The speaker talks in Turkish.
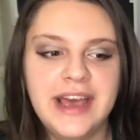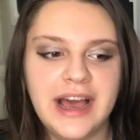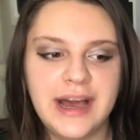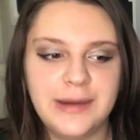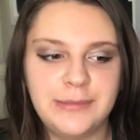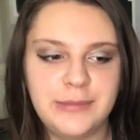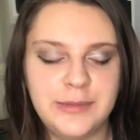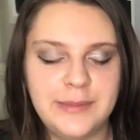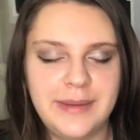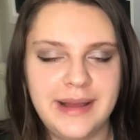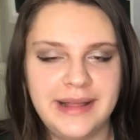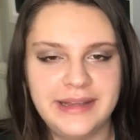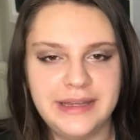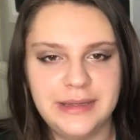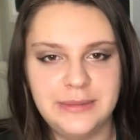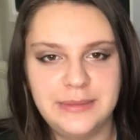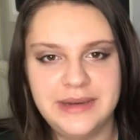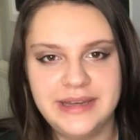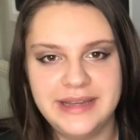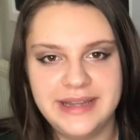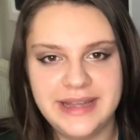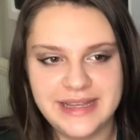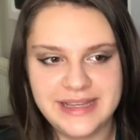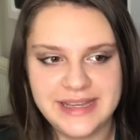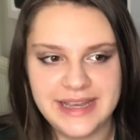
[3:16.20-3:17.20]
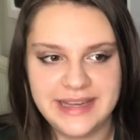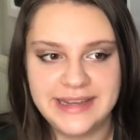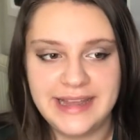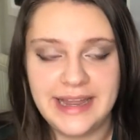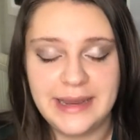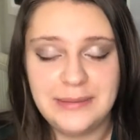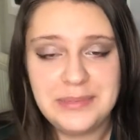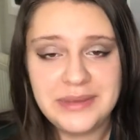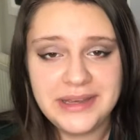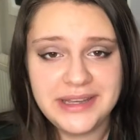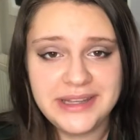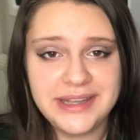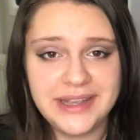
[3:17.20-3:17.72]
Ama ben dedim hani geçen
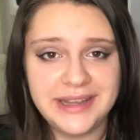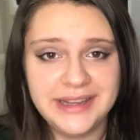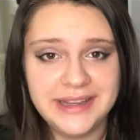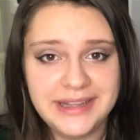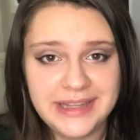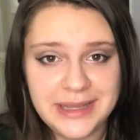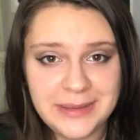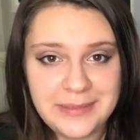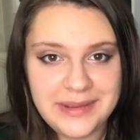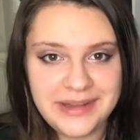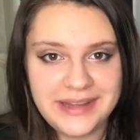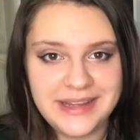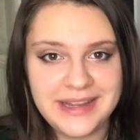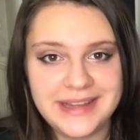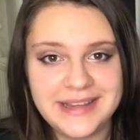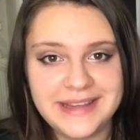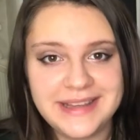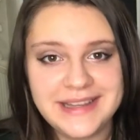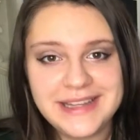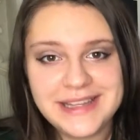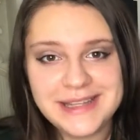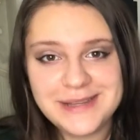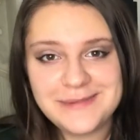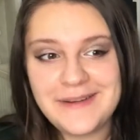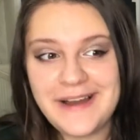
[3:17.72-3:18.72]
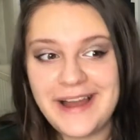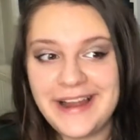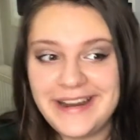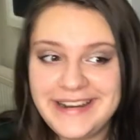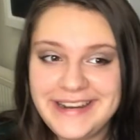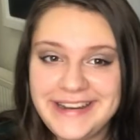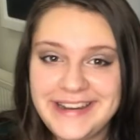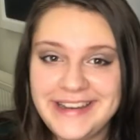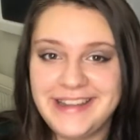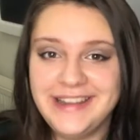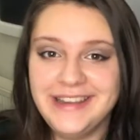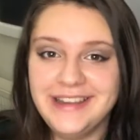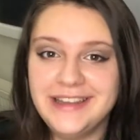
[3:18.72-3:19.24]
geldim iki tane kitap hediye ettiniz. Bari
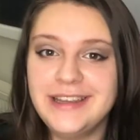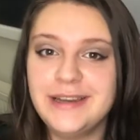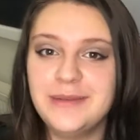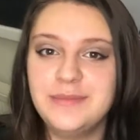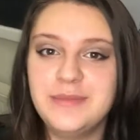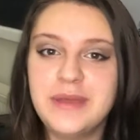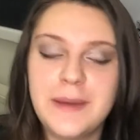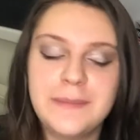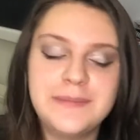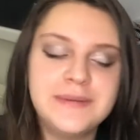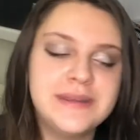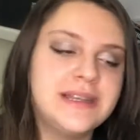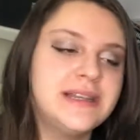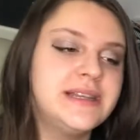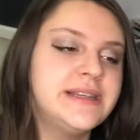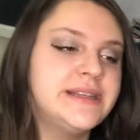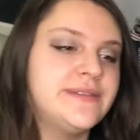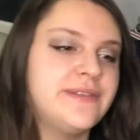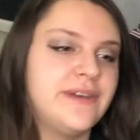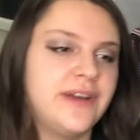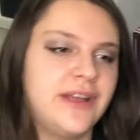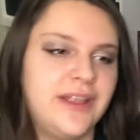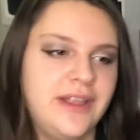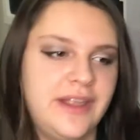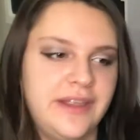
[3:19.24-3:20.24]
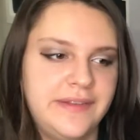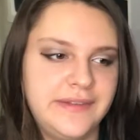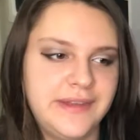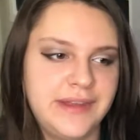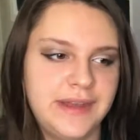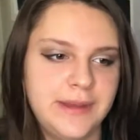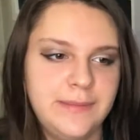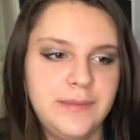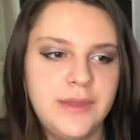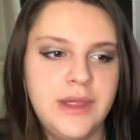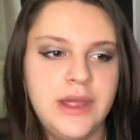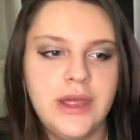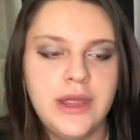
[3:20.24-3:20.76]
hani indirim yapsanız falan
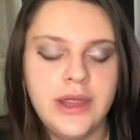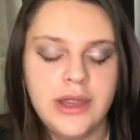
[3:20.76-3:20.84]
dedim.